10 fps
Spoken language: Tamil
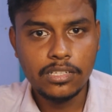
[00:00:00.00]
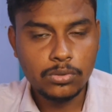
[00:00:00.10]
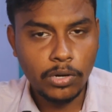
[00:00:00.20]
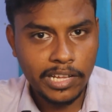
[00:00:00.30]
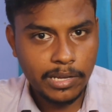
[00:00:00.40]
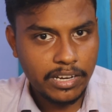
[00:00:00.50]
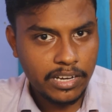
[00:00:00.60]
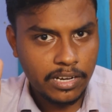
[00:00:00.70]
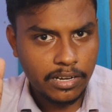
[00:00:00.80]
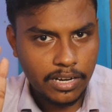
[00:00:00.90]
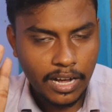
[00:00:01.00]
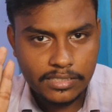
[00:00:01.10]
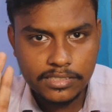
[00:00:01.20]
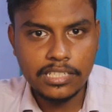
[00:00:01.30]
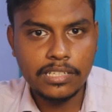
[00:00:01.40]
ஸோ நீங்கள்
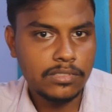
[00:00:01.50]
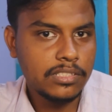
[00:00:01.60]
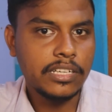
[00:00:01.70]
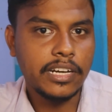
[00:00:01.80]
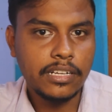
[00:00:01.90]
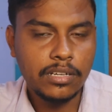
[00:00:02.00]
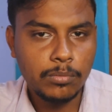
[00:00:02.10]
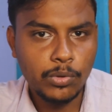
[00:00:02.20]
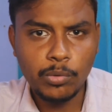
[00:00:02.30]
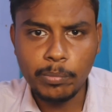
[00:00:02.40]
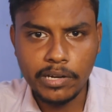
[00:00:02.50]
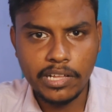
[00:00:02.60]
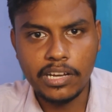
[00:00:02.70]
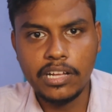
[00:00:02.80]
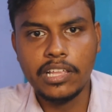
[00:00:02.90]
காசு நீங்கள் வந்து எடுக்கணும்னு முடிவு பண்ணிட்டீங்கன்னா